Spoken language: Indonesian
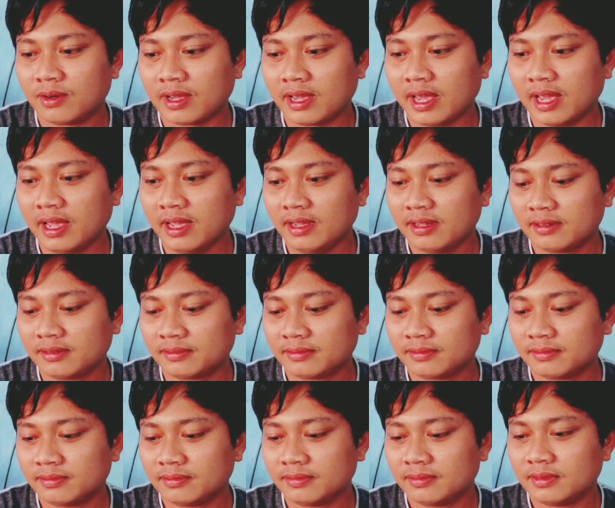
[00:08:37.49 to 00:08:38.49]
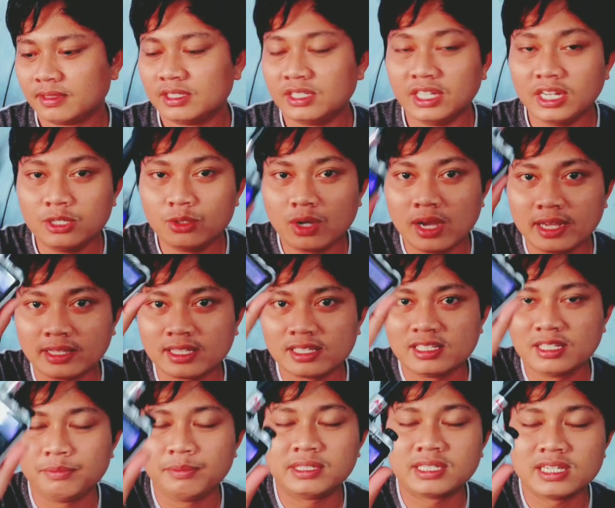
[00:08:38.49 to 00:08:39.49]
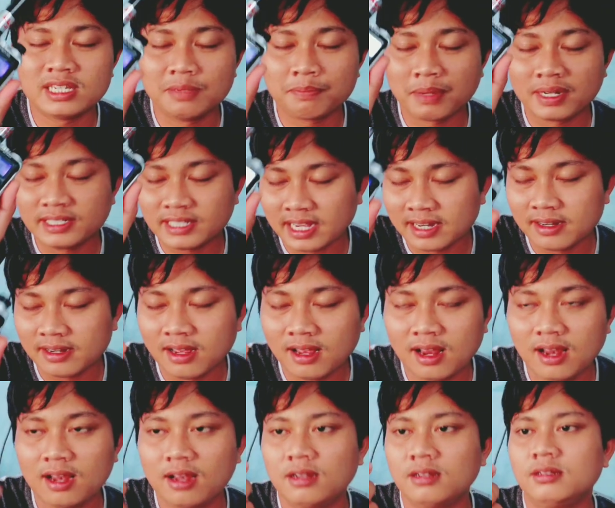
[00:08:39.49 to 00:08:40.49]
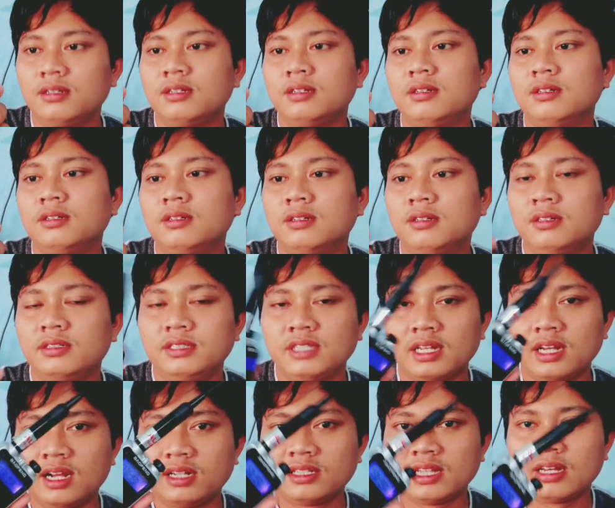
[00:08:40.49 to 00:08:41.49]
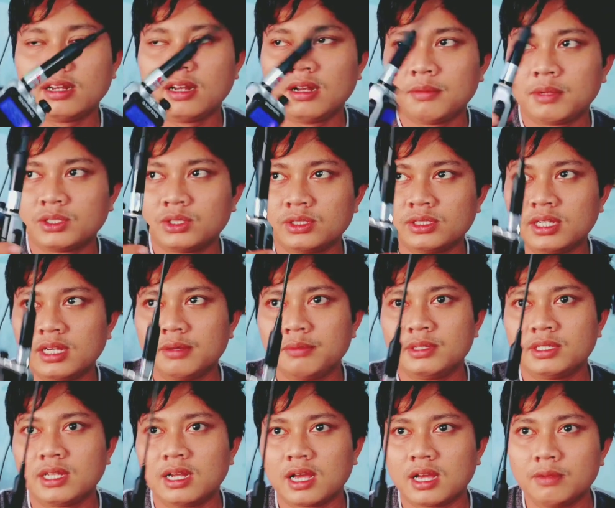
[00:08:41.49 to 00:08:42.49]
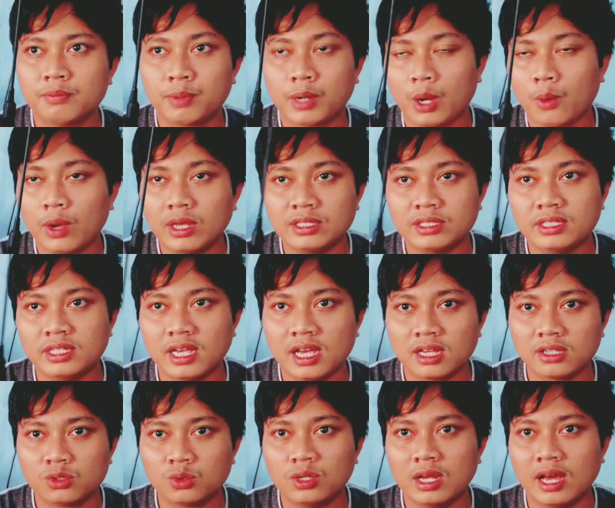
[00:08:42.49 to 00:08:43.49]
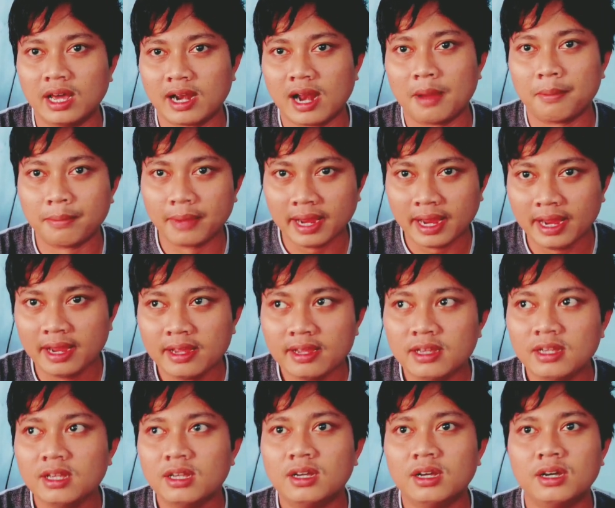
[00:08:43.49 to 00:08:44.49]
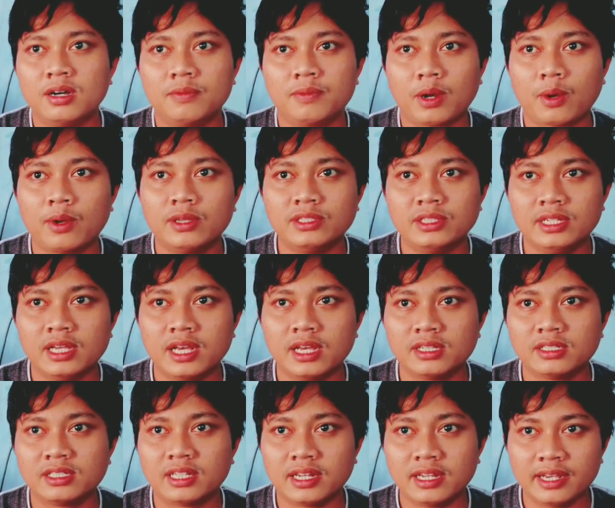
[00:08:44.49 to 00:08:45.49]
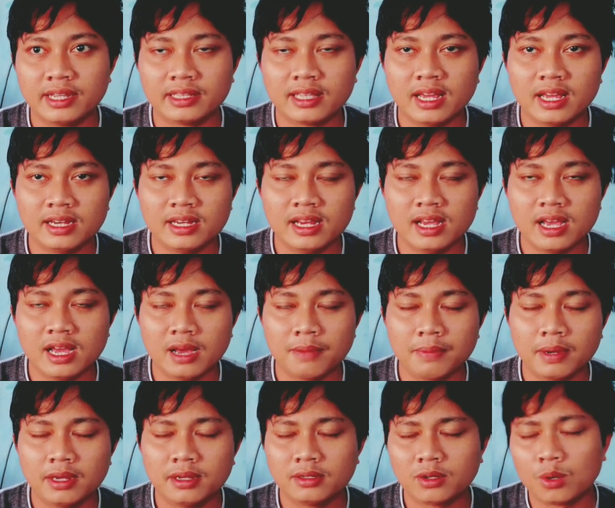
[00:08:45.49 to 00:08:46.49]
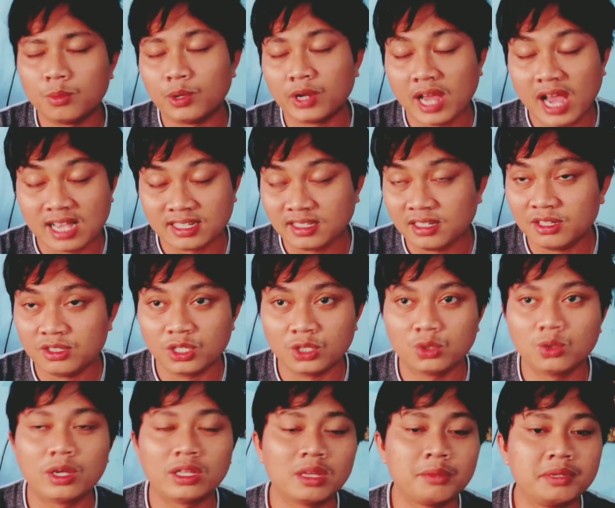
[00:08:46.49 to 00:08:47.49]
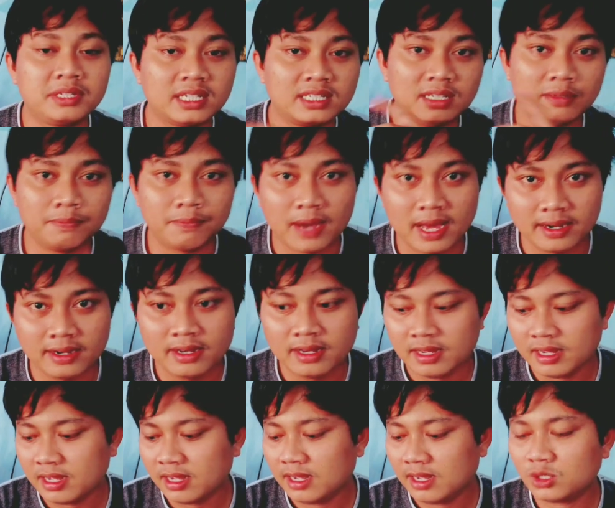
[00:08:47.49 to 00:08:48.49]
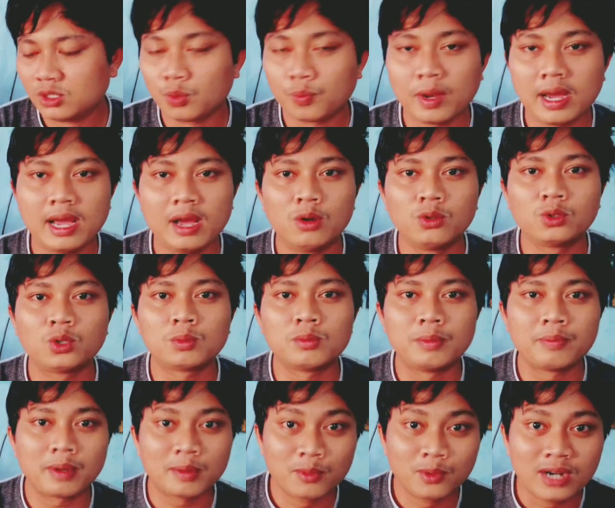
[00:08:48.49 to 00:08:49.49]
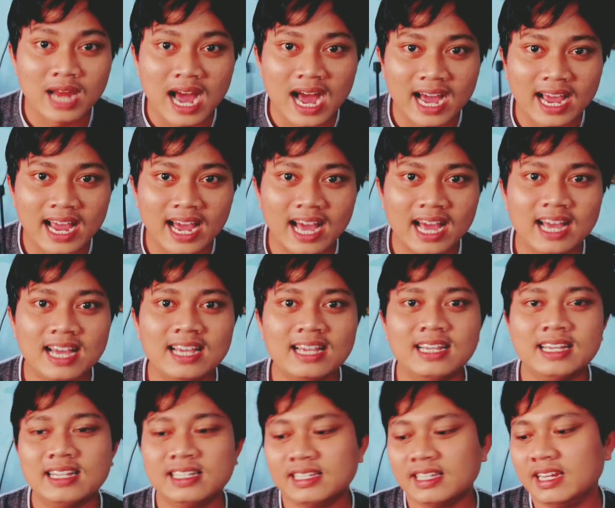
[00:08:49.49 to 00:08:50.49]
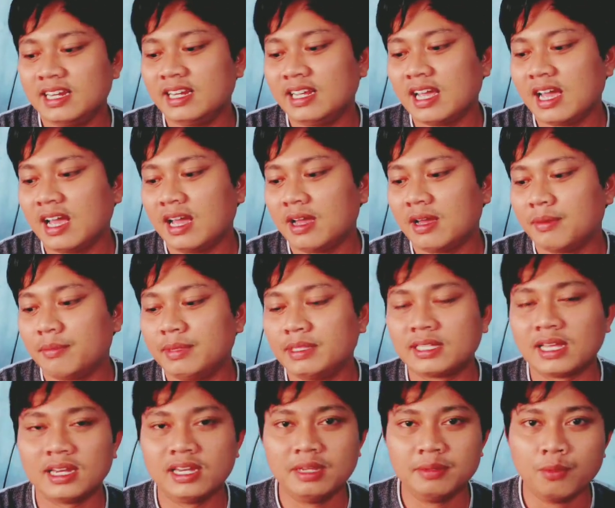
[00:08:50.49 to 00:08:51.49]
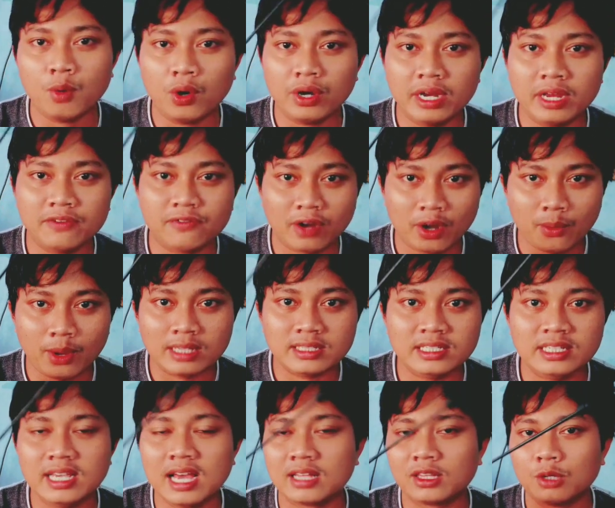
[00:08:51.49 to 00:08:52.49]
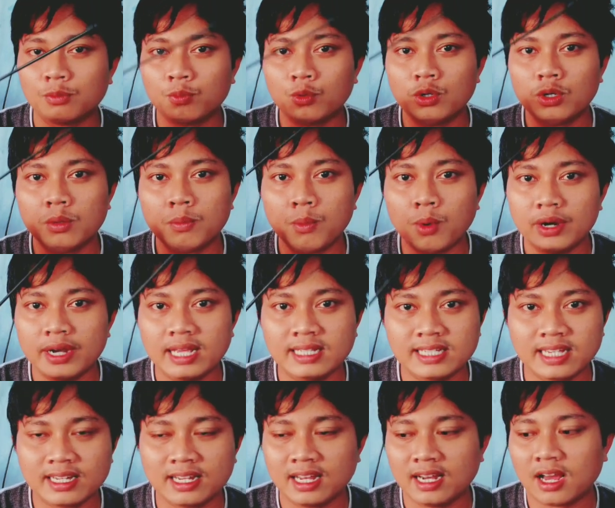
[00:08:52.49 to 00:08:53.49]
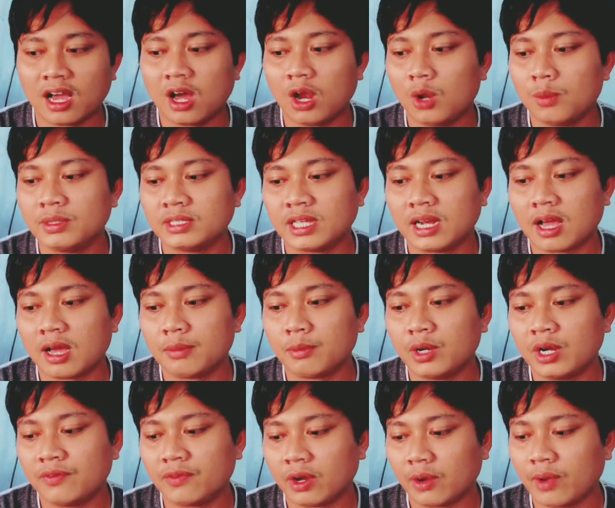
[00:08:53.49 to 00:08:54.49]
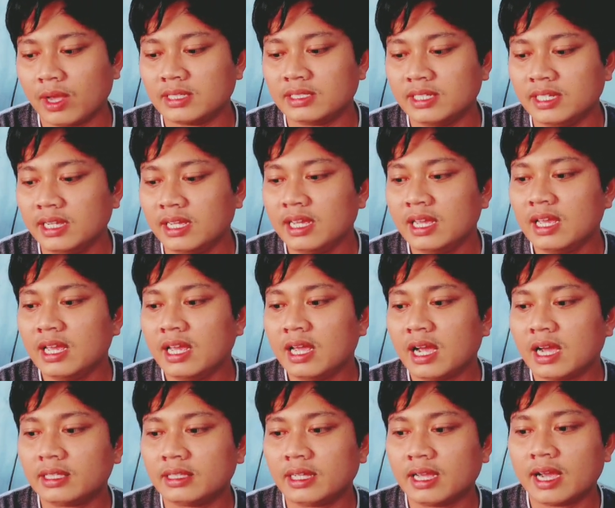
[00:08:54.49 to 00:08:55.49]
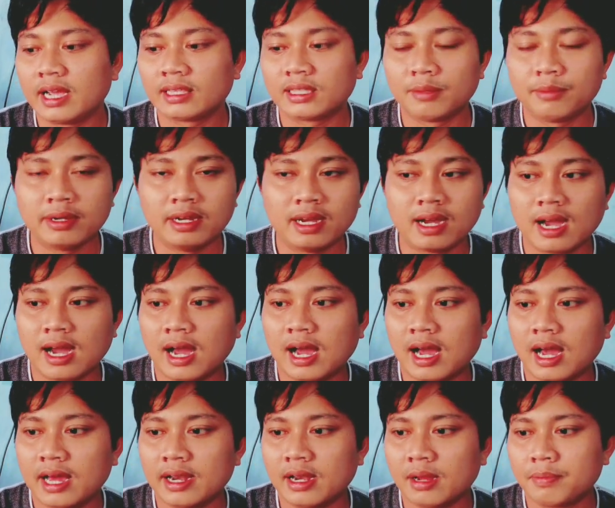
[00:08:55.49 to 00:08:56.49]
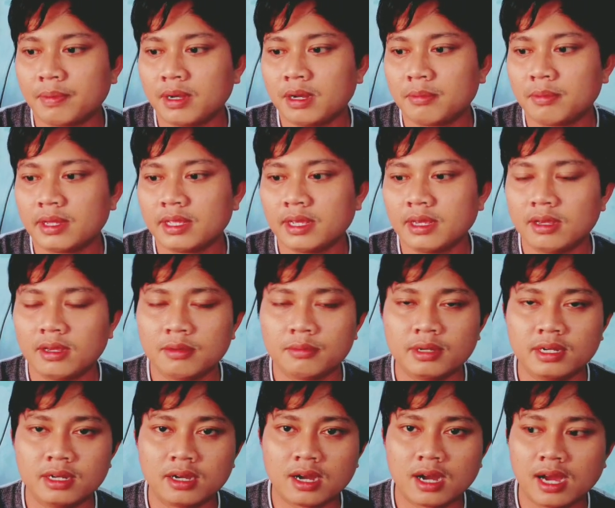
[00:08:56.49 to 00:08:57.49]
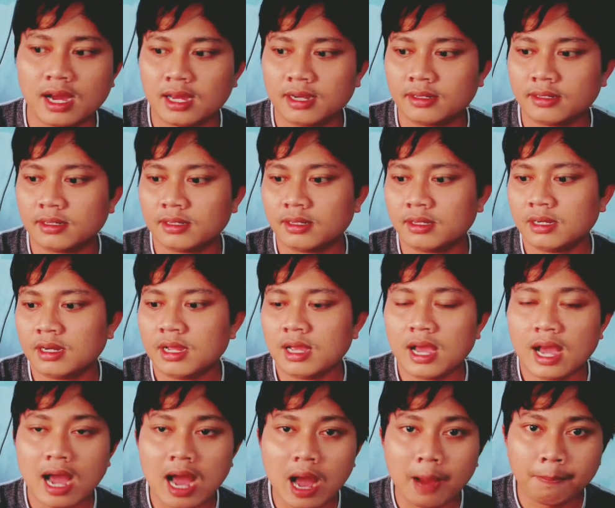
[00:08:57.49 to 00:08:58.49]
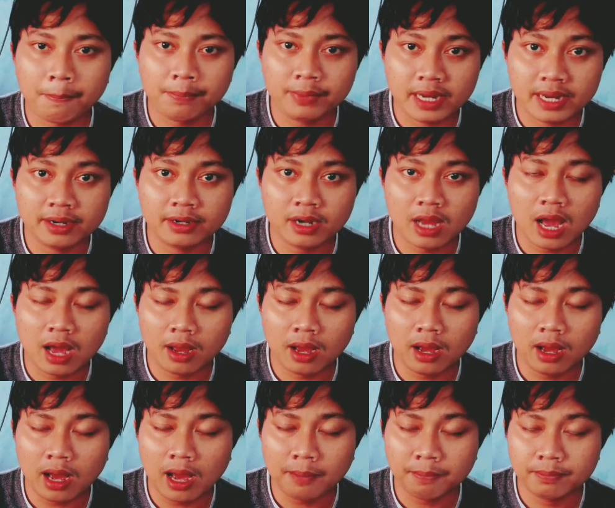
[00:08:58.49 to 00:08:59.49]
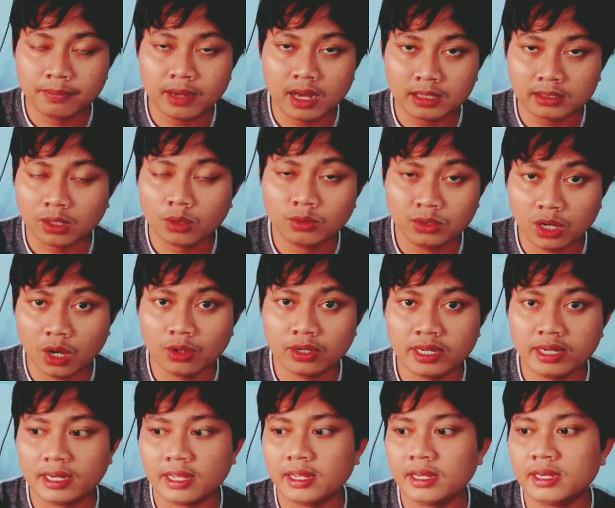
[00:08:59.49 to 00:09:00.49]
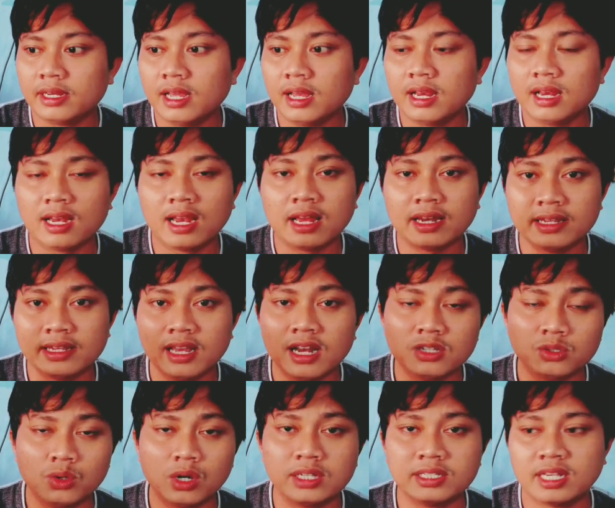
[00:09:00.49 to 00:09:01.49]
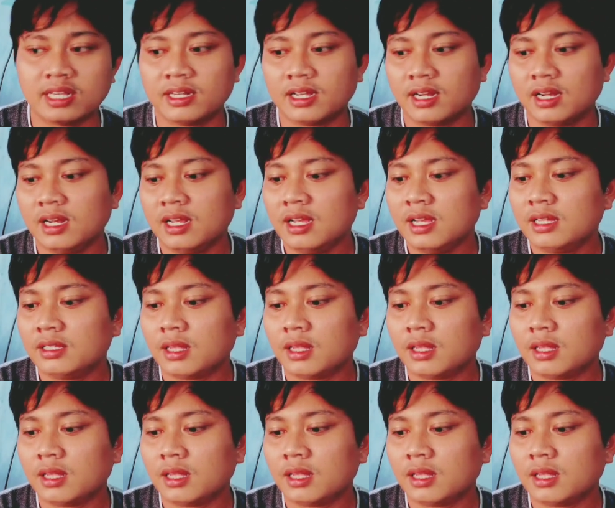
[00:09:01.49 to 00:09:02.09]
Oke. Okay. Sini juga kita bisa nyimpan channel channel-channel maksudnya misalkan frekuensi yang sudah rame, eh, frekuensi yang sering kita dia apa komunikasi di situ kita bisa simpan supaya untuk mempermudah ya. Jadi dia bisa di mode frekuensi ataupun mode channel. Kalau misalkan mode frekuensi ketika kita menekan apa namanya menekan up dan uh, up atau down ini dia larinya langsung ke channel.